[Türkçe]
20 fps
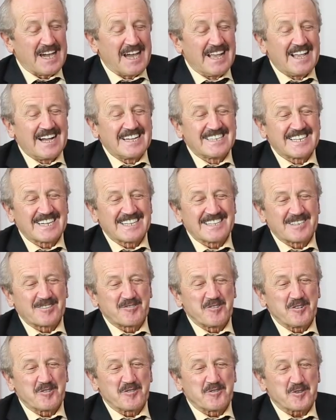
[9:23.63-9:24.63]
Eğlencelidir
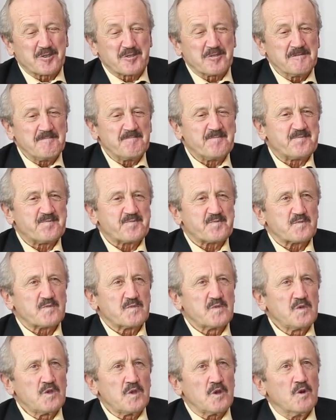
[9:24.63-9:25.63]
öyküsü.
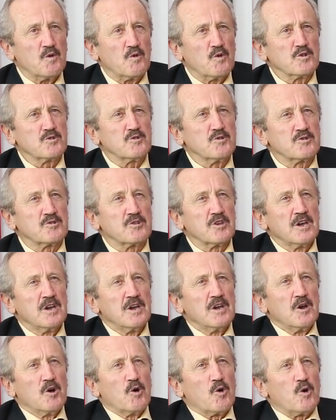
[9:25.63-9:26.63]
O gün
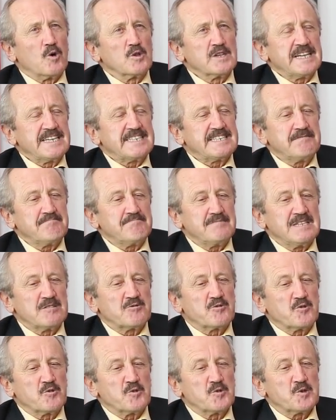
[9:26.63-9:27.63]
10 Ekim
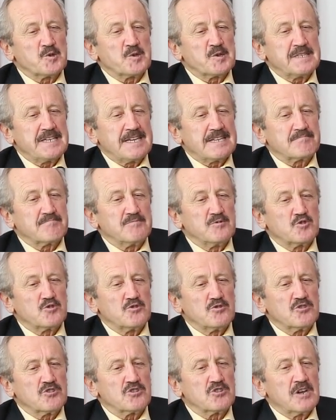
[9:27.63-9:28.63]

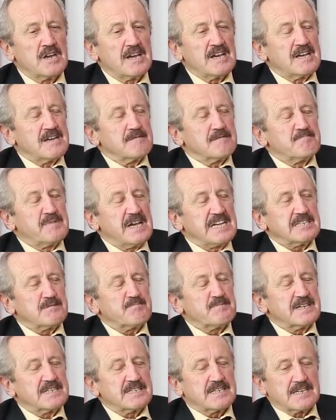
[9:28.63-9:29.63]
1973
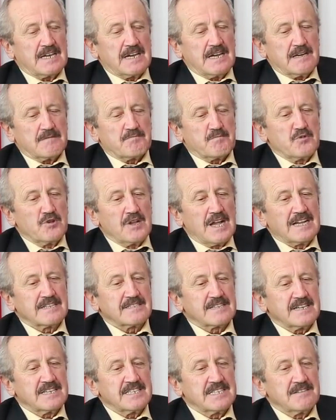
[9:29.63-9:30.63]
peş peşe
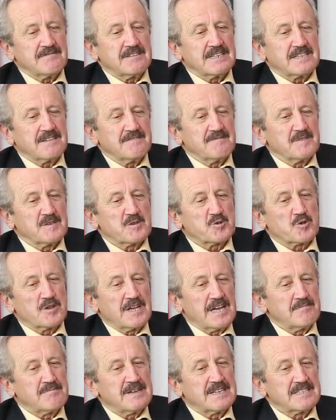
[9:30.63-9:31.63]
Bülent Ecevit'in ve
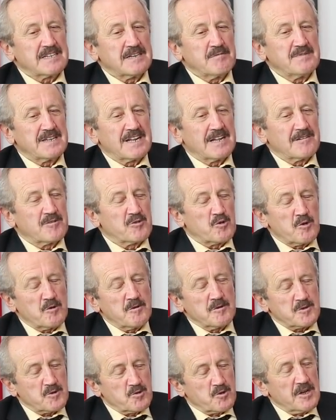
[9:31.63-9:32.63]
Süleyman Demirel'in
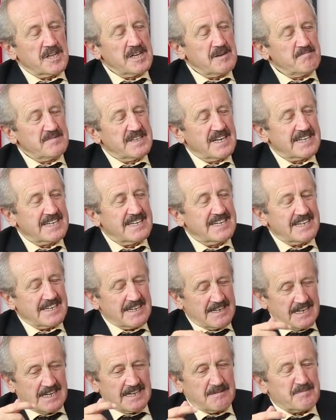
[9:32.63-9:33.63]
o dönemdeki
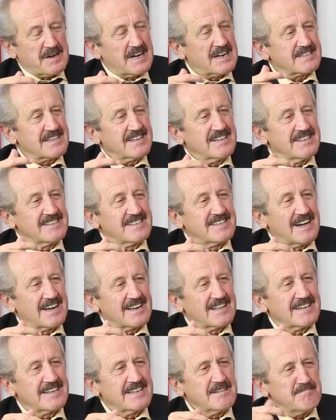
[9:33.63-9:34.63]
e, parti
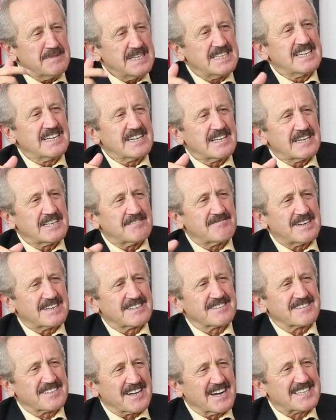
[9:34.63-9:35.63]
liderleri mitingleri
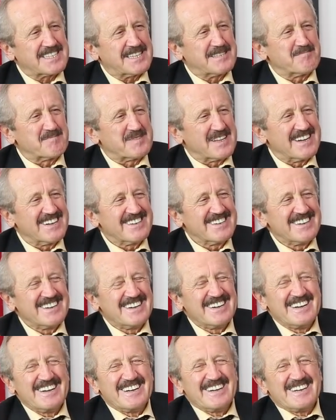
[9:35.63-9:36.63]
vardı Taksim'de.
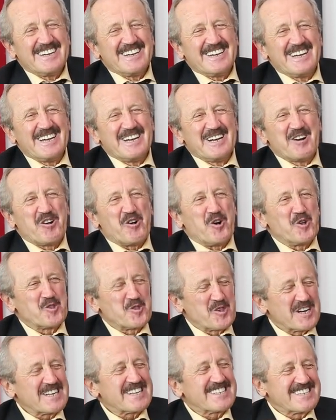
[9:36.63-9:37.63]
Hmm. E,
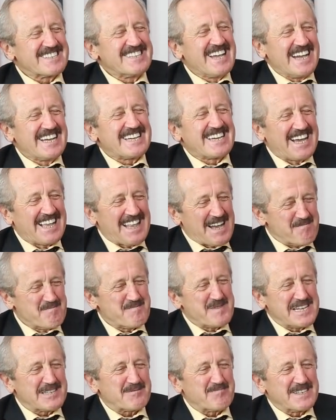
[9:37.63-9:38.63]
onlara da denk gelen
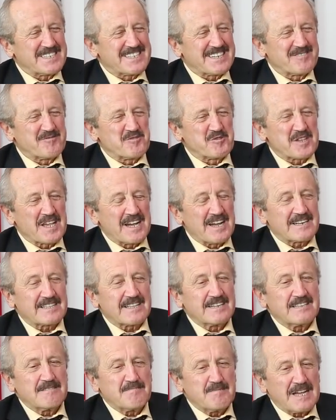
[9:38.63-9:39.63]
peş peşe
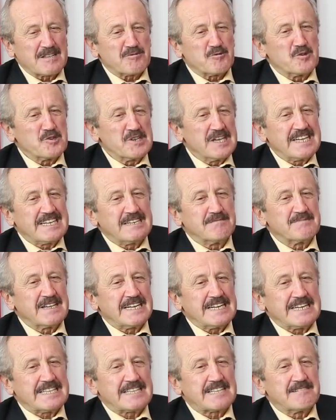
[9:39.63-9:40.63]
günlerdeydi. Ben 10
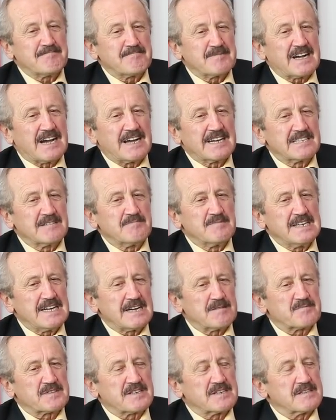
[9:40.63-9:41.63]
Ekim'de gittim kaydımı
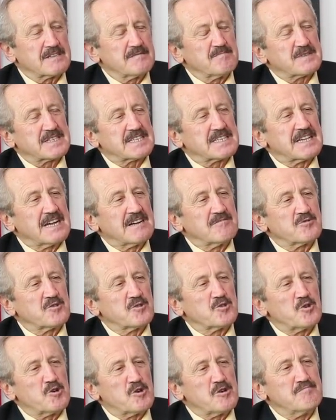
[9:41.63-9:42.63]
yaptırdım. Sınav
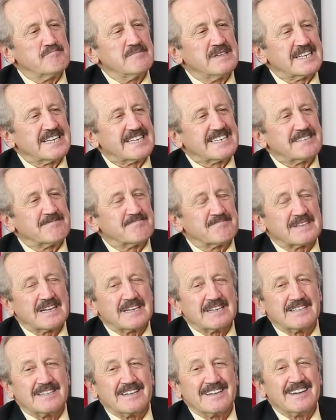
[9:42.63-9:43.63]
günü 11
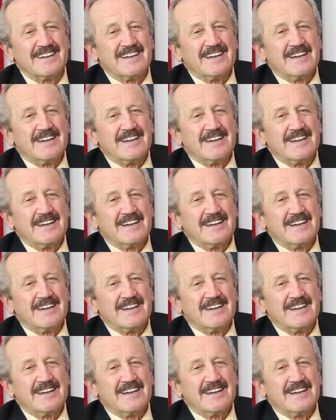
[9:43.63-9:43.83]
Ekim'deydi.